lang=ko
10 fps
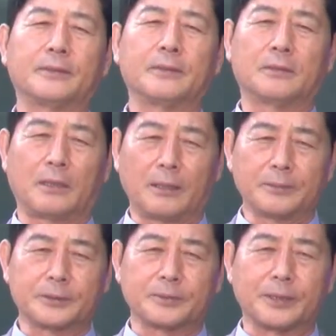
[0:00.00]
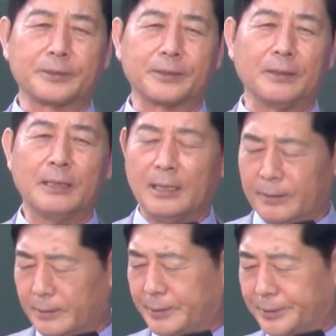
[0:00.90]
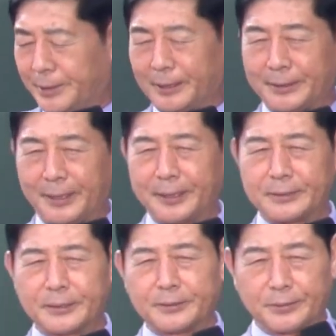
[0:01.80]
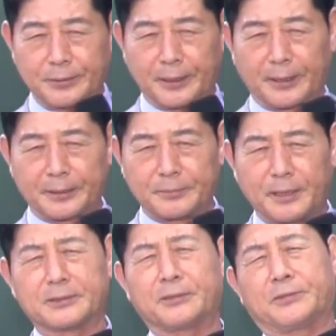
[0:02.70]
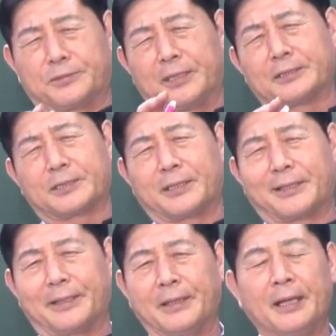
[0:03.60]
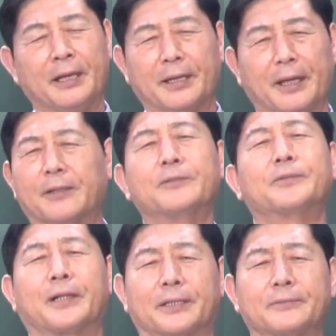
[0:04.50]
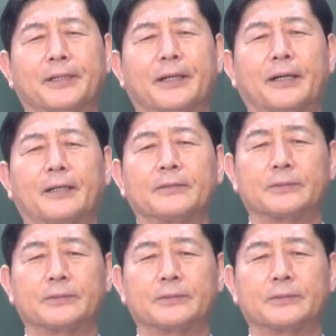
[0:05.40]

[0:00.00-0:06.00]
그러니까 하나님께서 말이지요 그랄 땅에서 어디로 내려가지 마. 저 휘황찬란한 애국으로 가지 마.